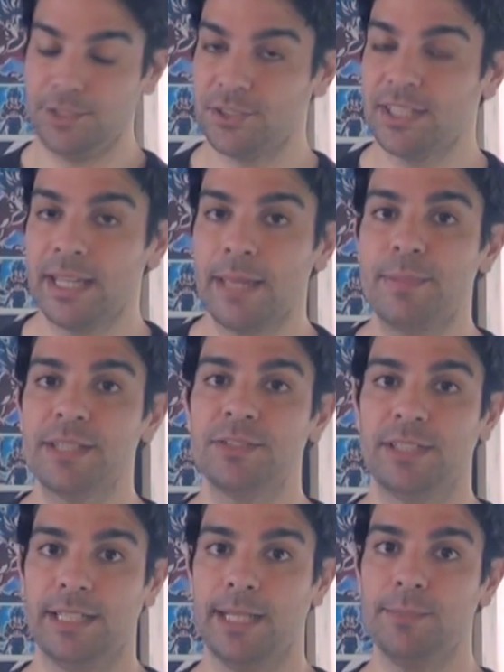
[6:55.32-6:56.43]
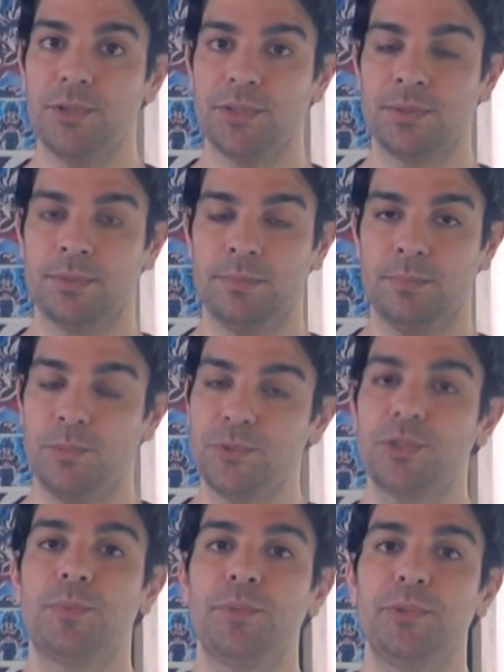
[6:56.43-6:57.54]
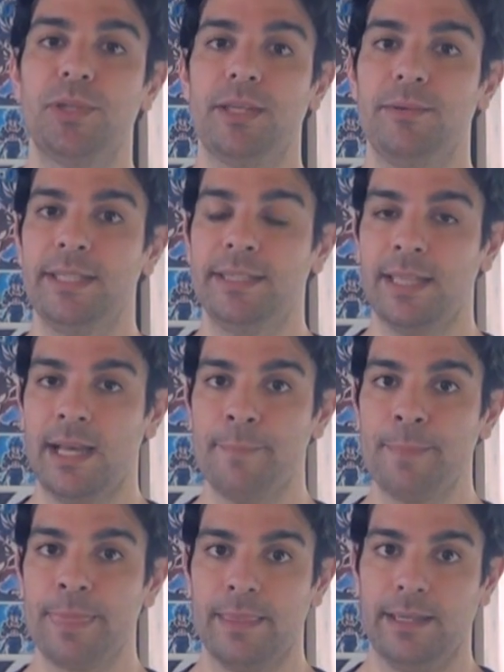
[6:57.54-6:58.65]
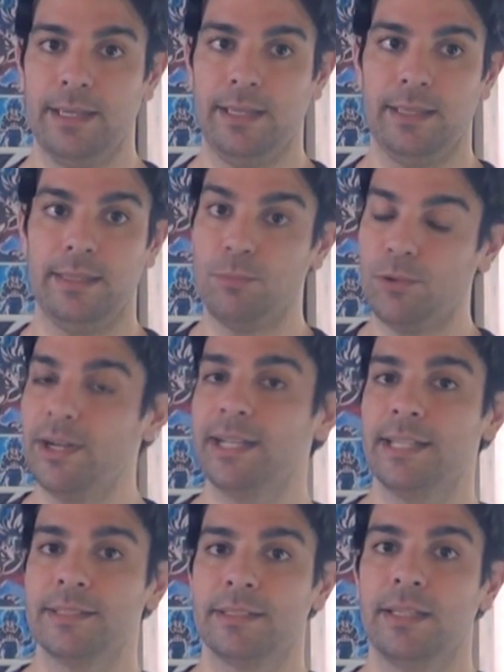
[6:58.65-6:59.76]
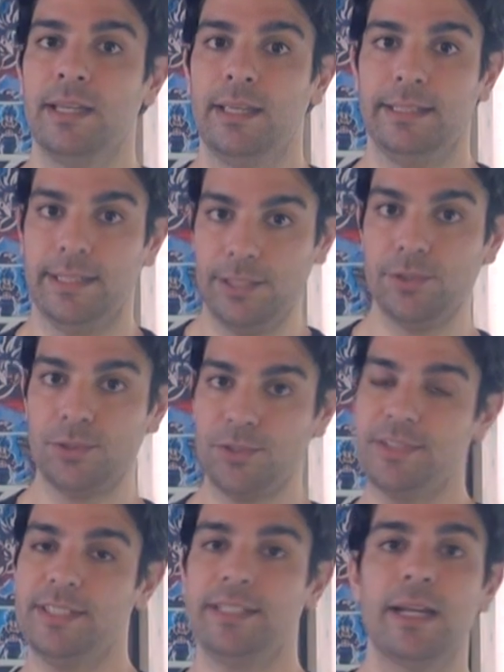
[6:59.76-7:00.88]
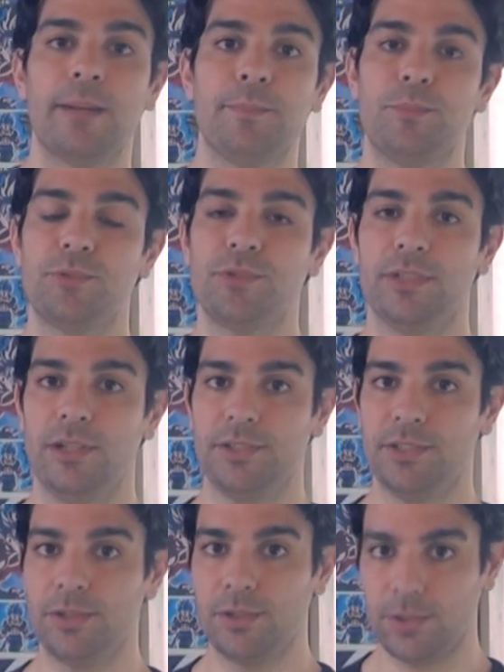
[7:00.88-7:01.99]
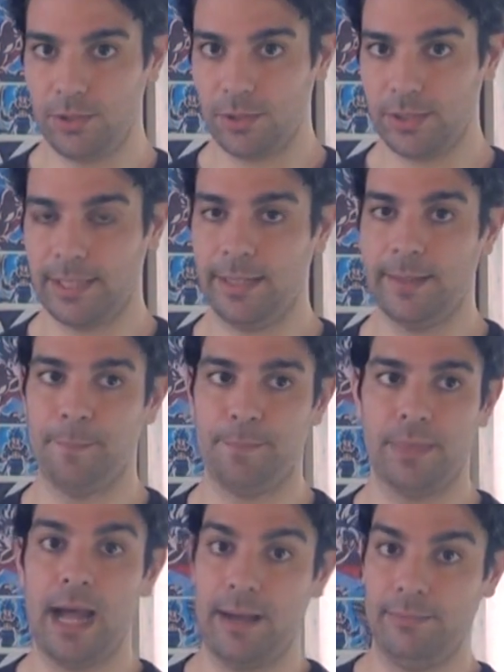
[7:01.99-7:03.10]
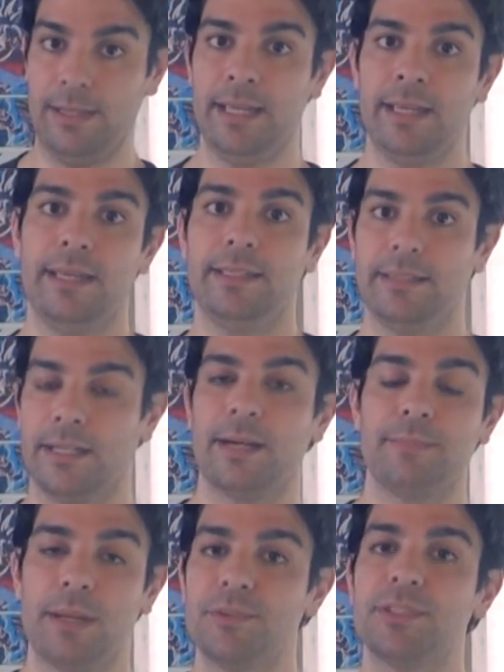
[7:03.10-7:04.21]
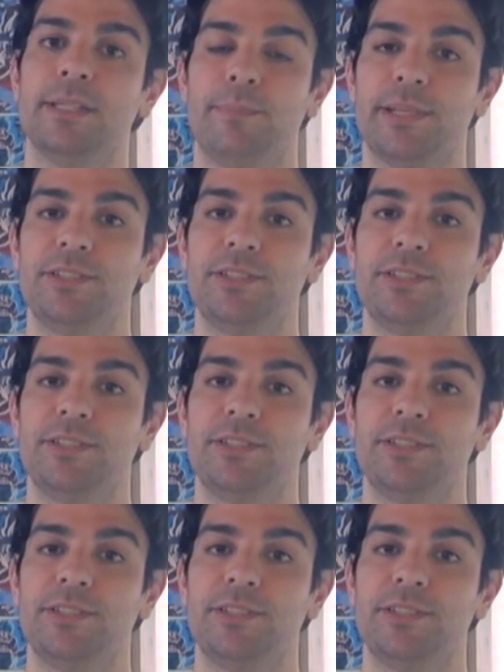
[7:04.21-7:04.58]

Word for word: Dicho sea de paso, tenemos muchos puntos de vista eh, de mujeres y en esto coincidían muchos de los chicos con los que hablé e intercambiamos